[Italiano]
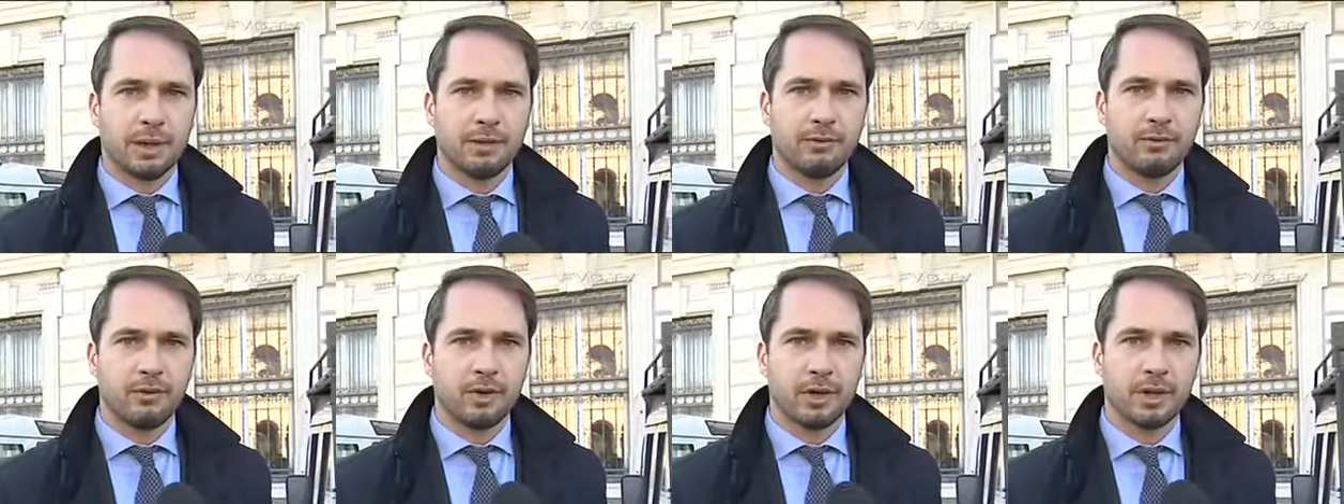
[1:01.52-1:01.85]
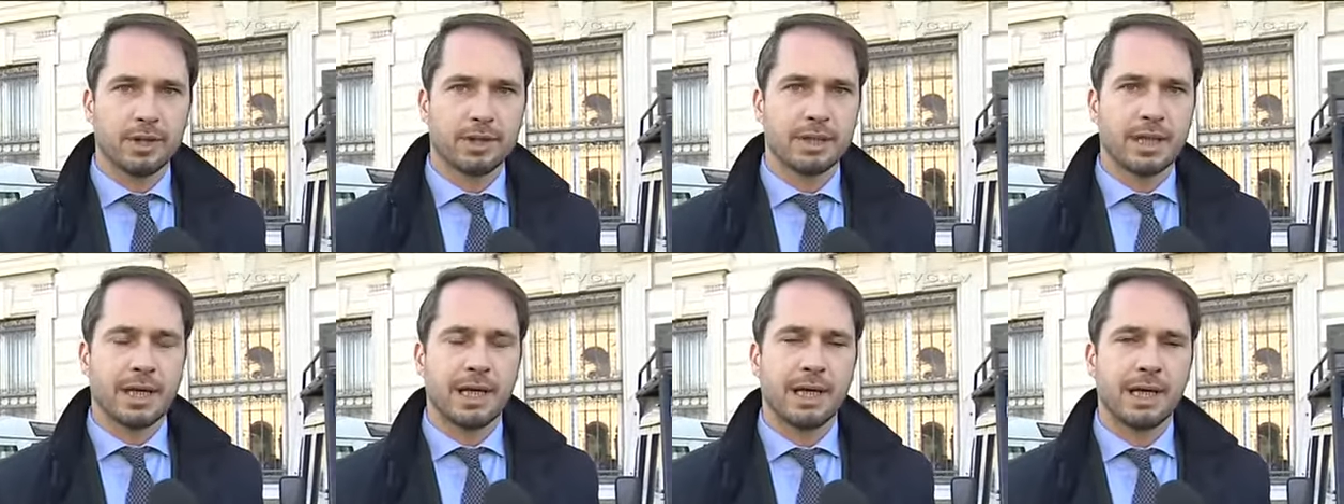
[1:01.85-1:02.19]
la
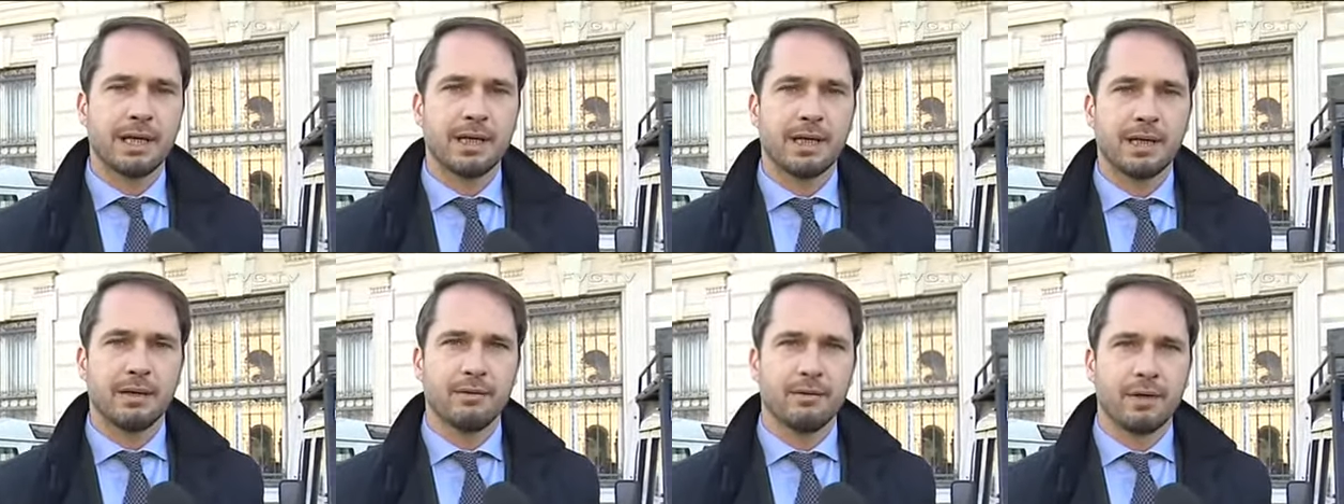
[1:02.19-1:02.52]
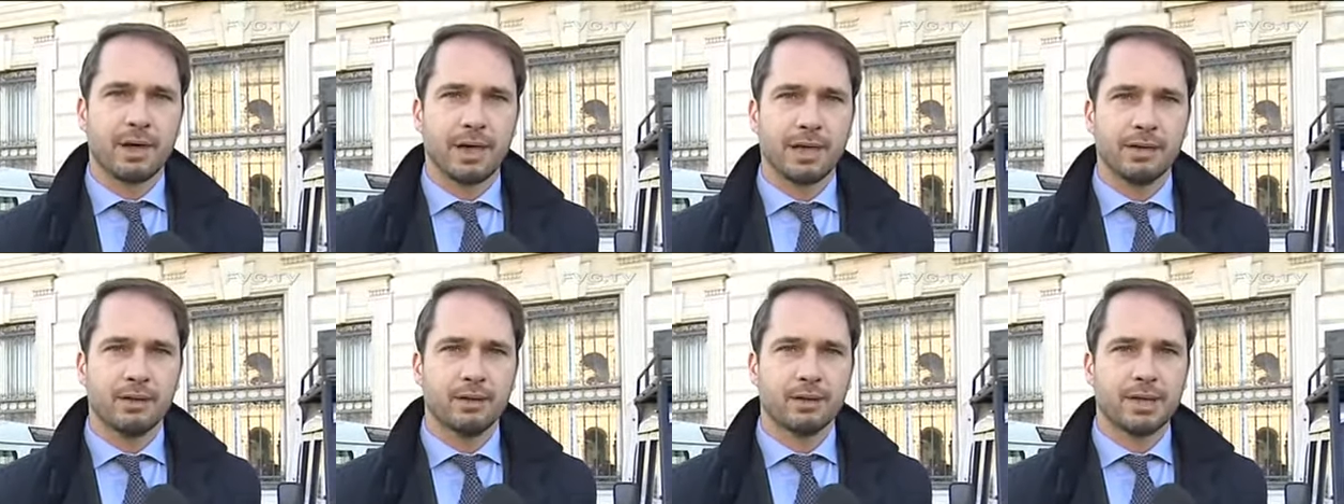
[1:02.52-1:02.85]
forestale verrà
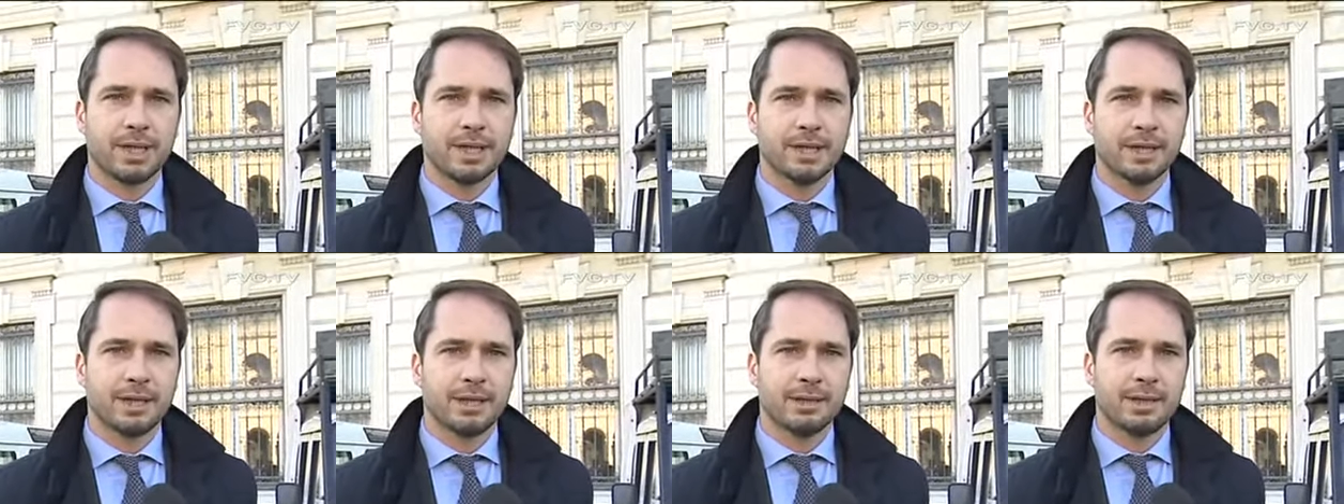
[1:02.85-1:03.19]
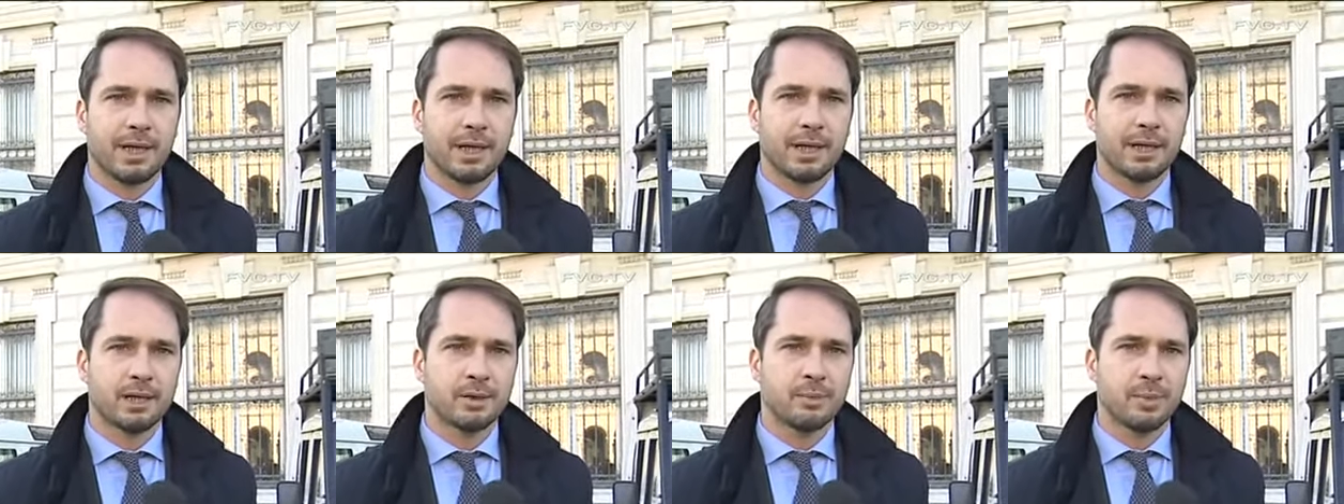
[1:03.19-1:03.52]
dotata da
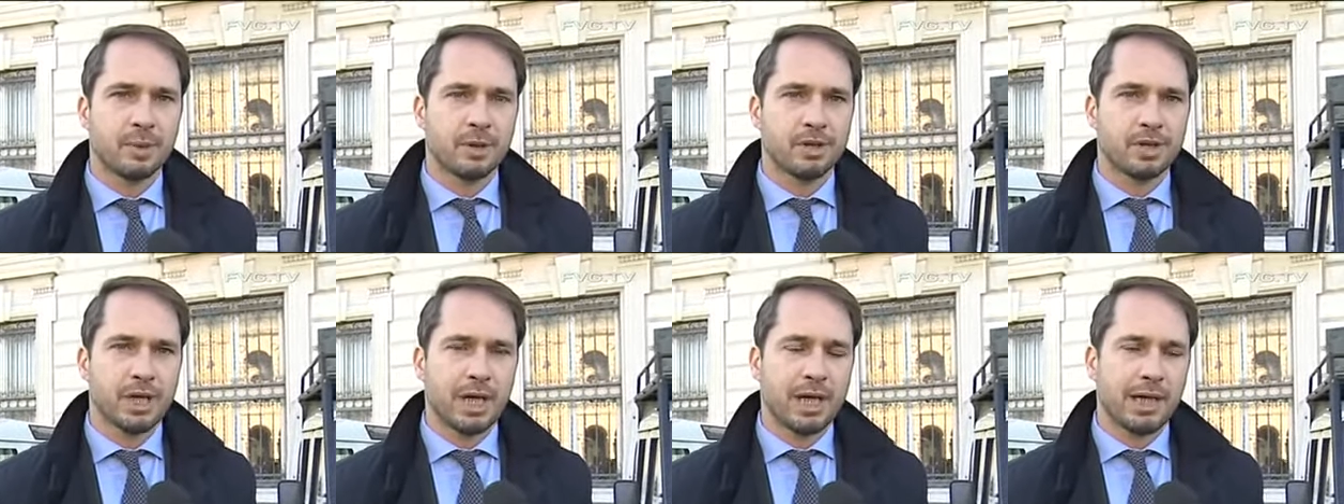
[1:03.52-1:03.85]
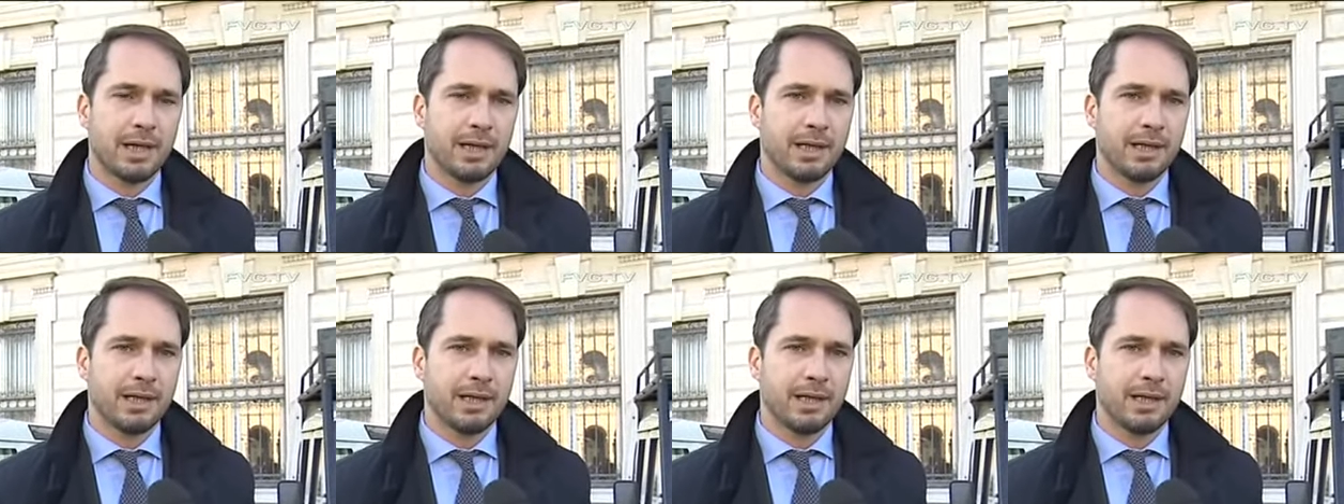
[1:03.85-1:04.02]
targhe speciali